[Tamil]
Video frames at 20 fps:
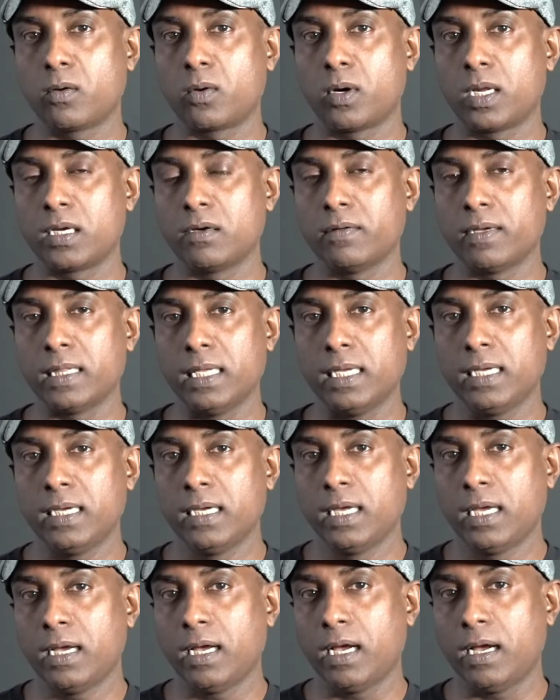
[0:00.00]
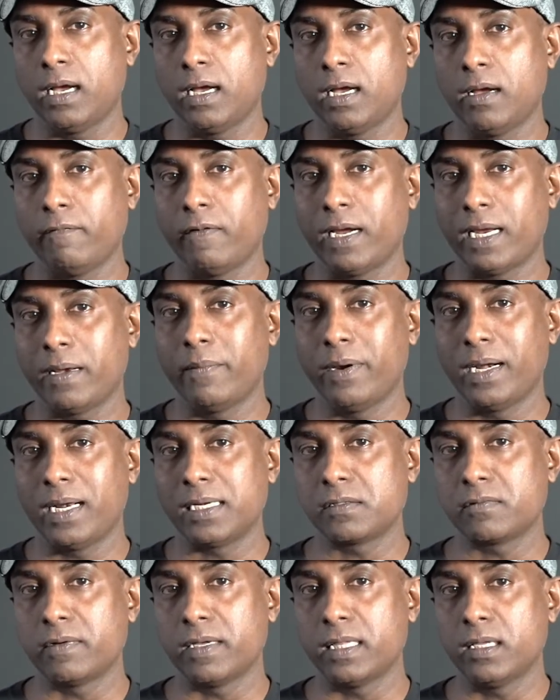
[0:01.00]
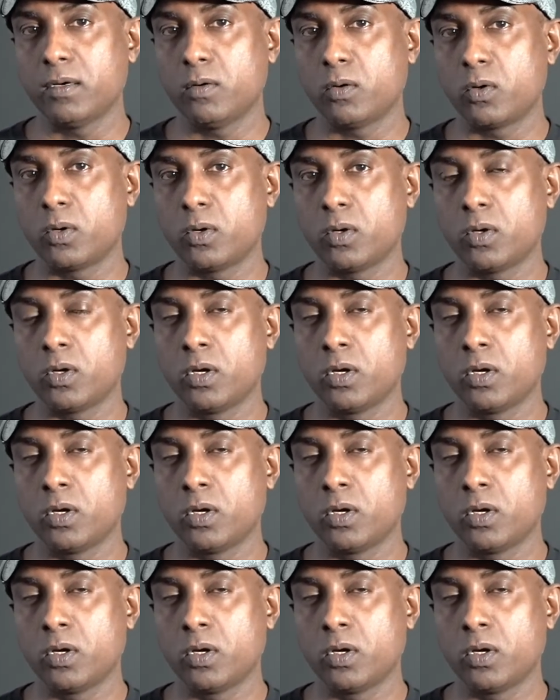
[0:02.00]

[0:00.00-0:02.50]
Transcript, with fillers: உங்களுக்கு வந்து ஒயிட் பேலன்ஸ் வந்து ஒரு